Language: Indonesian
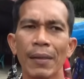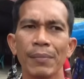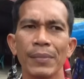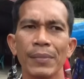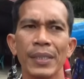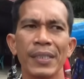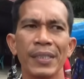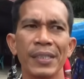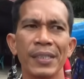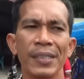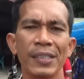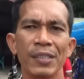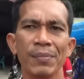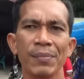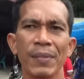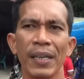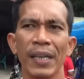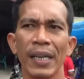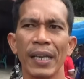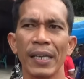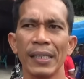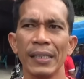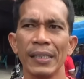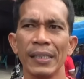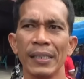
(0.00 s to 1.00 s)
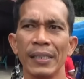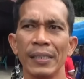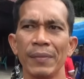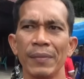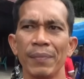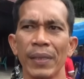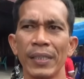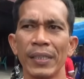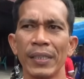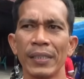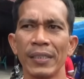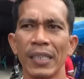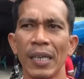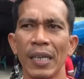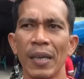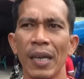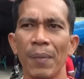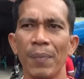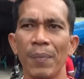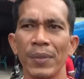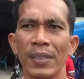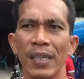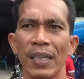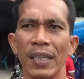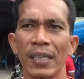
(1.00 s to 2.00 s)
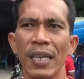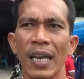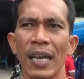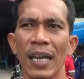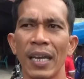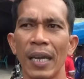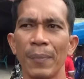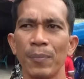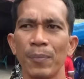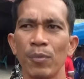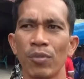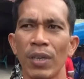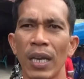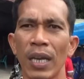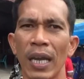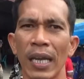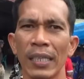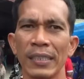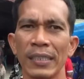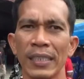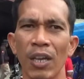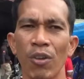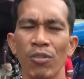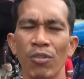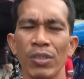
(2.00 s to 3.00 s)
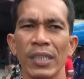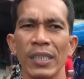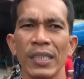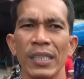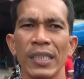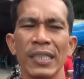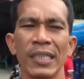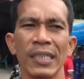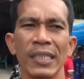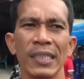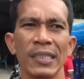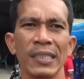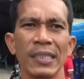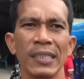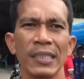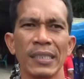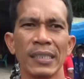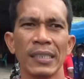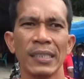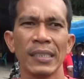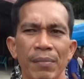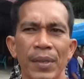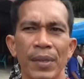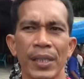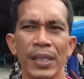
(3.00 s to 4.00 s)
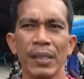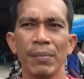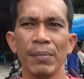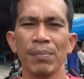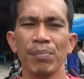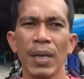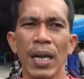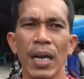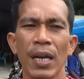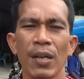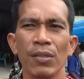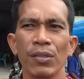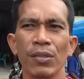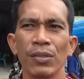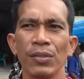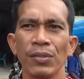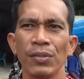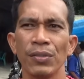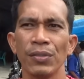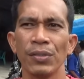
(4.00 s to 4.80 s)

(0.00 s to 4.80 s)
Kami sebagai panitia penyelenggara pembukaan tahun ini mengimbau